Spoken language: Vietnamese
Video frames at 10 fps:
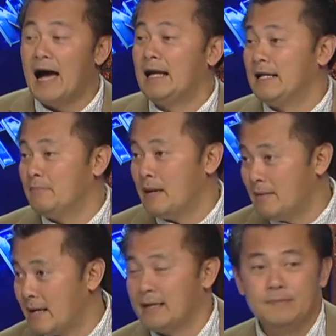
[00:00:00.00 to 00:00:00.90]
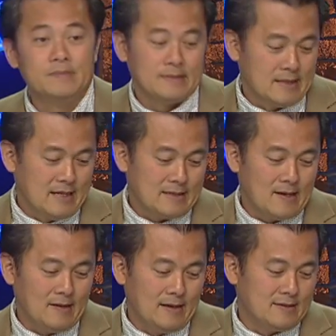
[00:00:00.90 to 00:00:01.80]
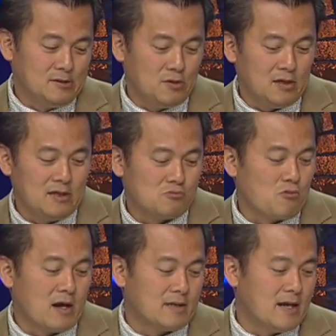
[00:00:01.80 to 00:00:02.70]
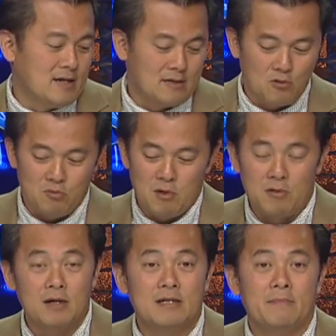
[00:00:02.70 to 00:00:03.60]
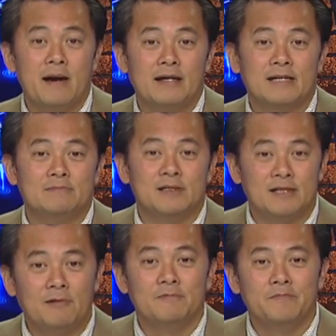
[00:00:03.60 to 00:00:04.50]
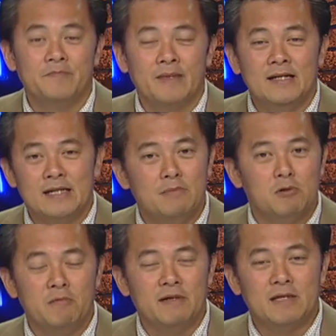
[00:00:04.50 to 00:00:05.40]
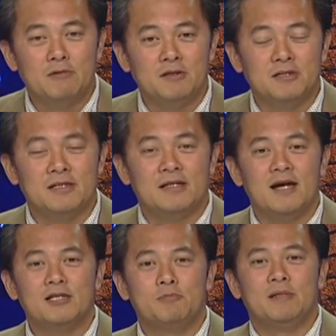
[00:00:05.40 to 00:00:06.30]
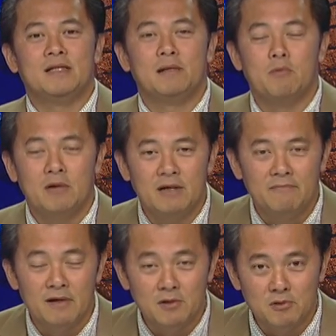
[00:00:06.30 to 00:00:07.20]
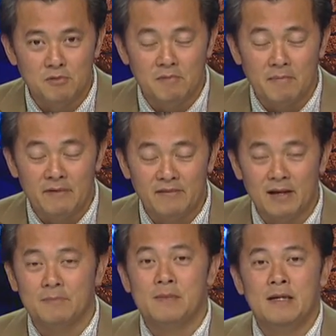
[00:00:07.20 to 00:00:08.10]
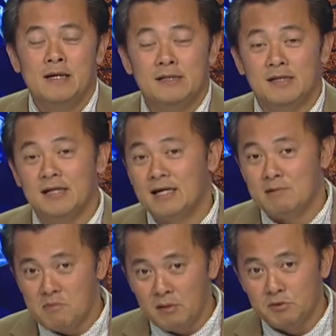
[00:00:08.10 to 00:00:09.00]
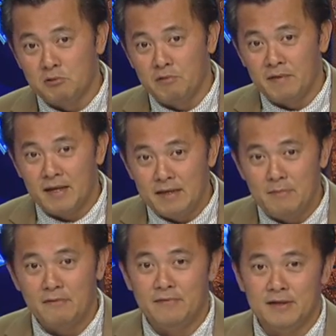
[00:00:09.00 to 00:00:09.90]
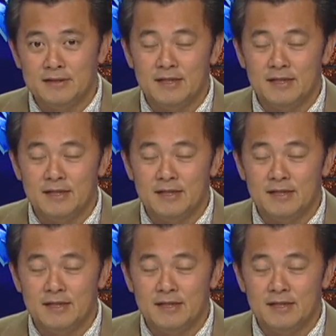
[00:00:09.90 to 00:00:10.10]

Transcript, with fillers: Alabama đó là những chuyện liên quan đến cuộc bầu cử năm 2016 Cảm ơn quý vị theo dõi chương trình SBTN Morning với Đỗ Dũng và Mai Phi Long. Những ý kiến đóng góp xin quý vị email về địa